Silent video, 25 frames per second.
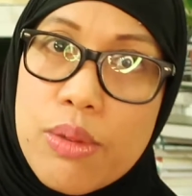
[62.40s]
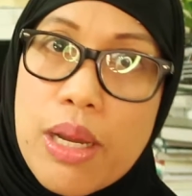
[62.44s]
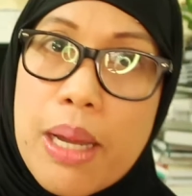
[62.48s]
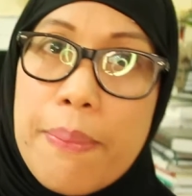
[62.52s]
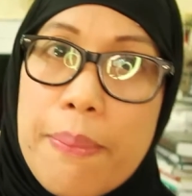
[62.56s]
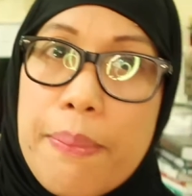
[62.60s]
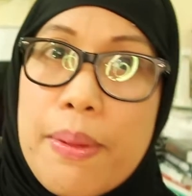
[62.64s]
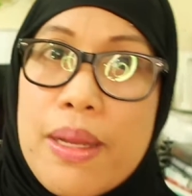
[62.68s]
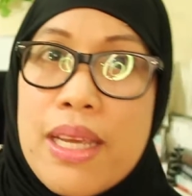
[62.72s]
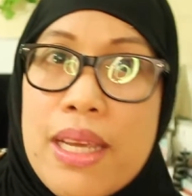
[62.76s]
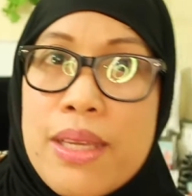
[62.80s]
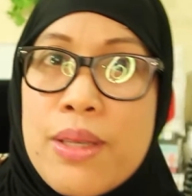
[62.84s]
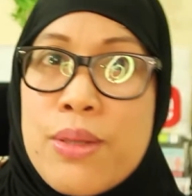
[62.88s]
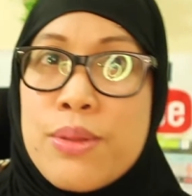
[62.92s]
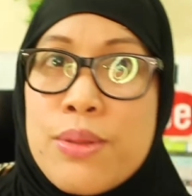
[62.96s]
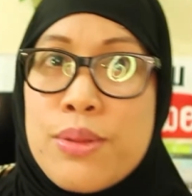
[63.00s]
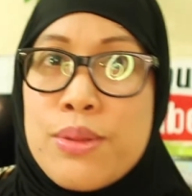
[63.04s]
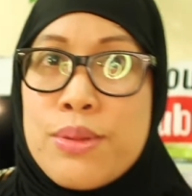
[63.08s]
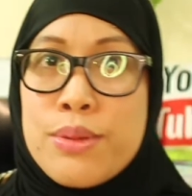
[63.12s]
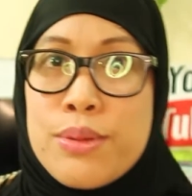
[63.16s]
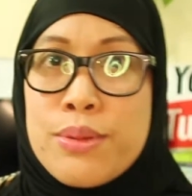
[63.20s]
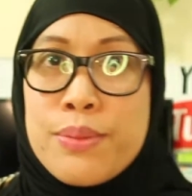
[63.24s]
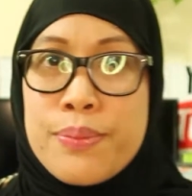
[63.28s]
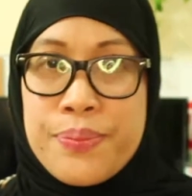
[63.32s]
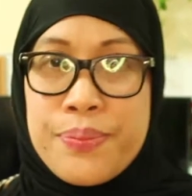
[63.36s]
nga pala
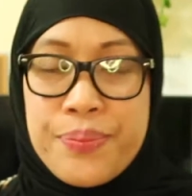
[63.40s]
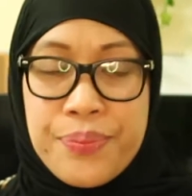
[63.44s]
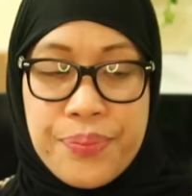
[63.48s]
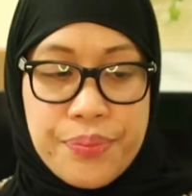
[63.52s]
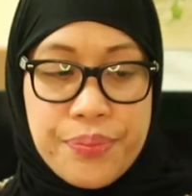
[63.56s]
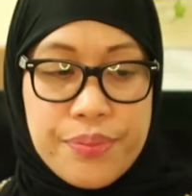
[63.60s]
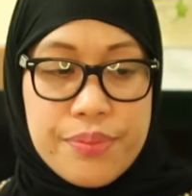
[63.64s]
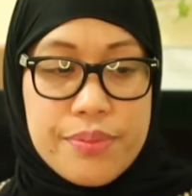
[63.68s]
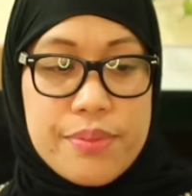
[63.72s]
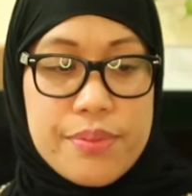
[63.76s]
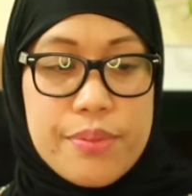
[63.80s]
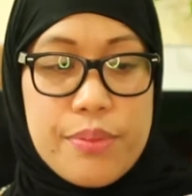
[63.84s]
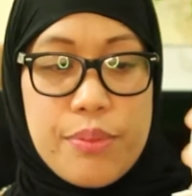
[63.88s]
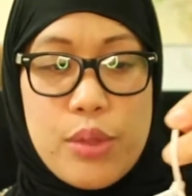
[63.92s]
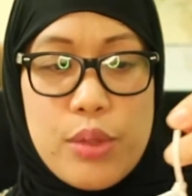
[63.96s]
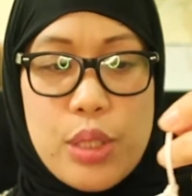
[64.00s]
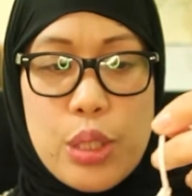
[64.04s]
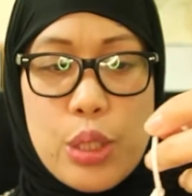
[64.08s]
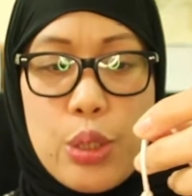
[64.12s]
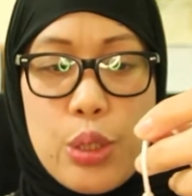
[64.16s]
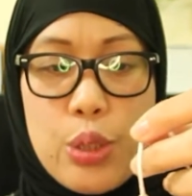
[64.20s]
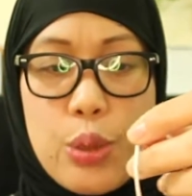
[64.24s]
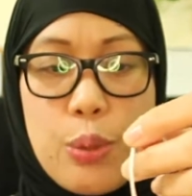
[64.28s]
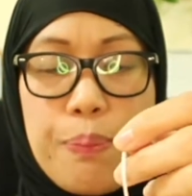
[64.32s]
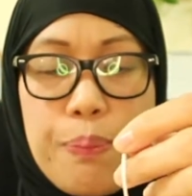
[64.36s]
yung,
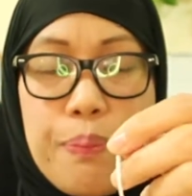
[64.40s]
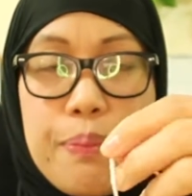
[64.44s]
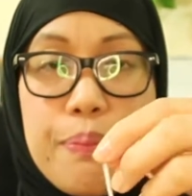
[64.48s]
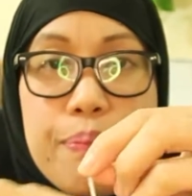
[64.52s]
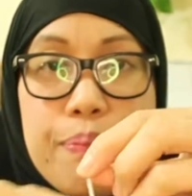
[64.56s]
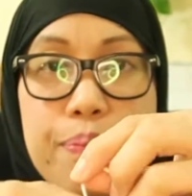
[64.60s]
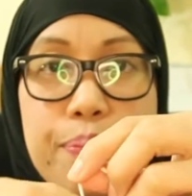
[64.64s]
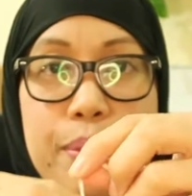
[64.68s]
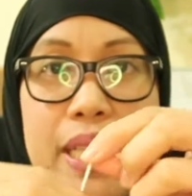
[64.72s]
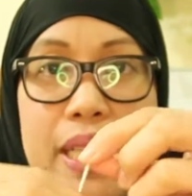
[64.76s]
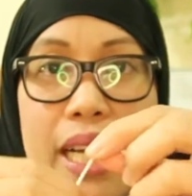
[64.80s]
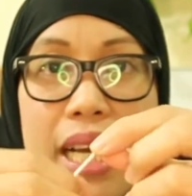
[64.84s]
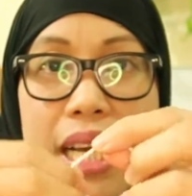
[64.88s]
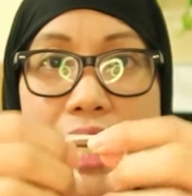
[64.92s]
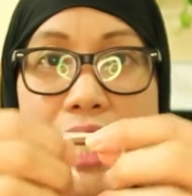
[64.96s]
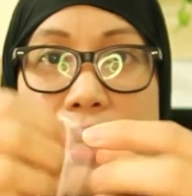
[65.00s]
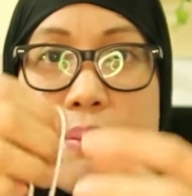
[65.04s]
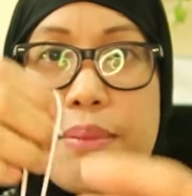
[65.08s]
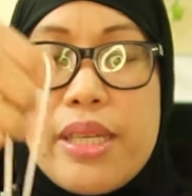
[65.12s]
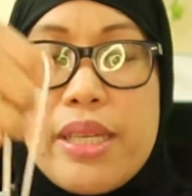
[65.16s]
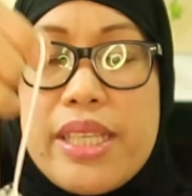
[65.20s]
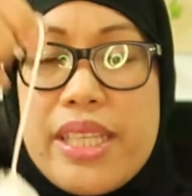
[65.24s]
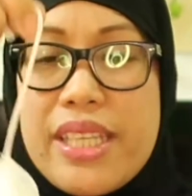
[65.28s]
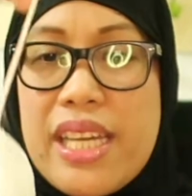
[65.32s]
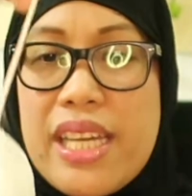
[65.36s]
yung
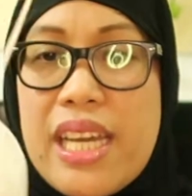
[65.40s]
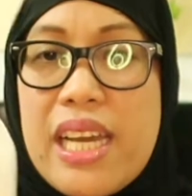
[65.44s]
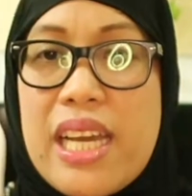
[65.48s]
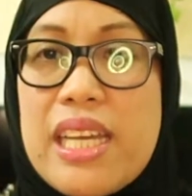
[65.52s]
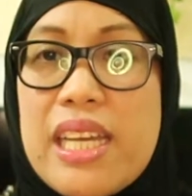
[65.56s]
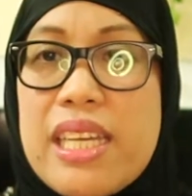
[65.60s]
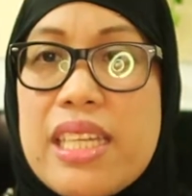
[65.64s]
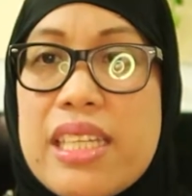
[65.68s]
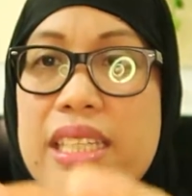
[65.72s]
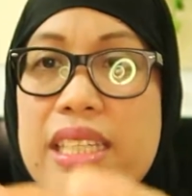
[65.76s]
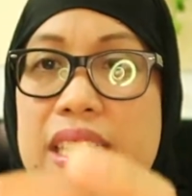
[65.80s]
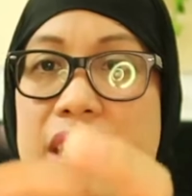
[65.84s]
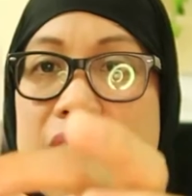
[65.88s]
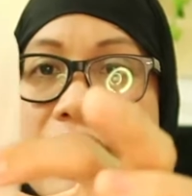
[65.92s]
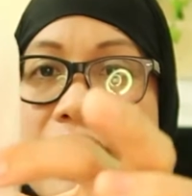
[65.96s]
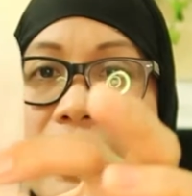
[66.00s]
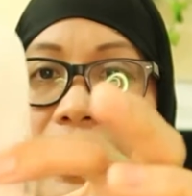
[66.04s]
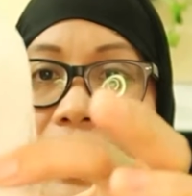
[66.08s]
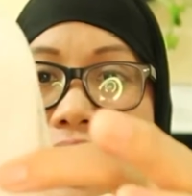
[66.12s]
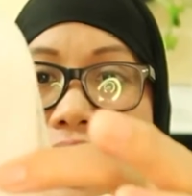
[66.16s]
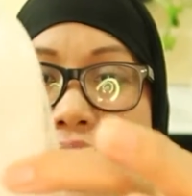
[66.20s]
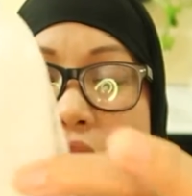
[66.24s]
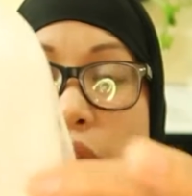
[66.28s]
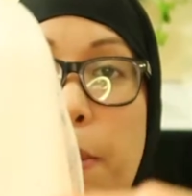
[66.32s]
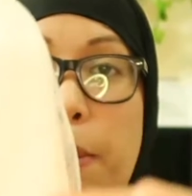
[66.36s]
pinakalaman niya.
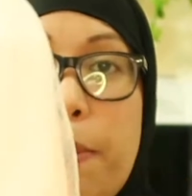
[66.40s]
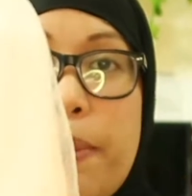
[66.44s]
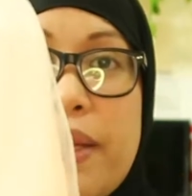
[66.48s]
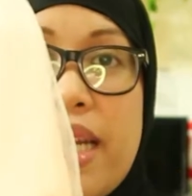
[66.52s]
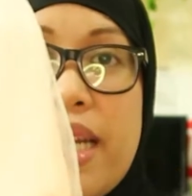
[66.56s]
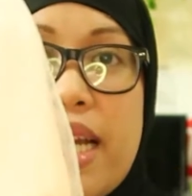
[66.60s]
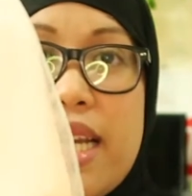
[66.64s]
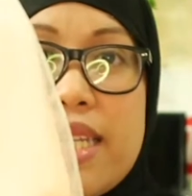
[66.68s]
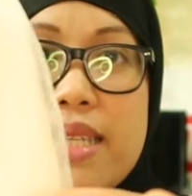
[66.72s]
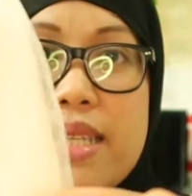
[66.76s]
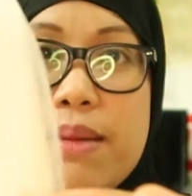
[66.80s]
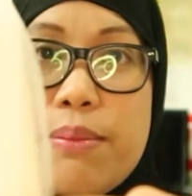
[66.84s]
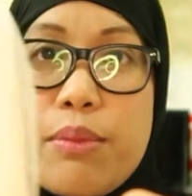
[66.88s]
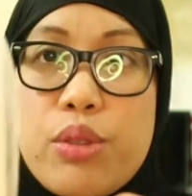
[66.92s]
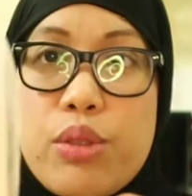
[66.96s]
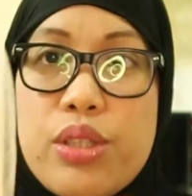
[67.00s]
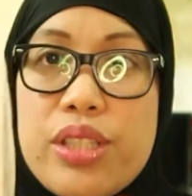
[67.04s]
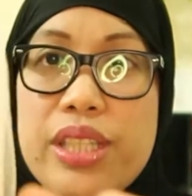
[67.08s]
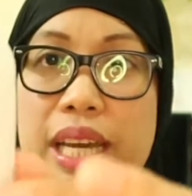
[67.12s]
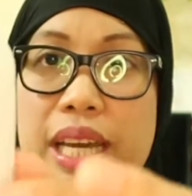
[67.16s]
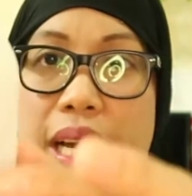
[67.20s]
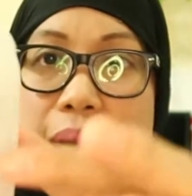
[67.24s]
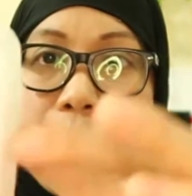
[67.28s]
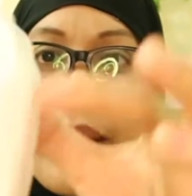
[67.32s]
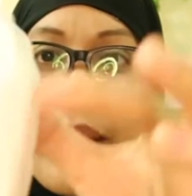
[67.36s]
May pinakasabon
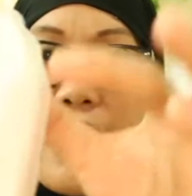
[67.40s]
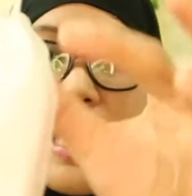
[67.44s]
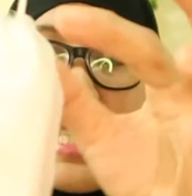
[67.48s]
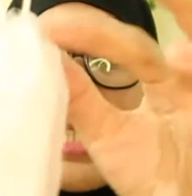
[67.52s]
niya. May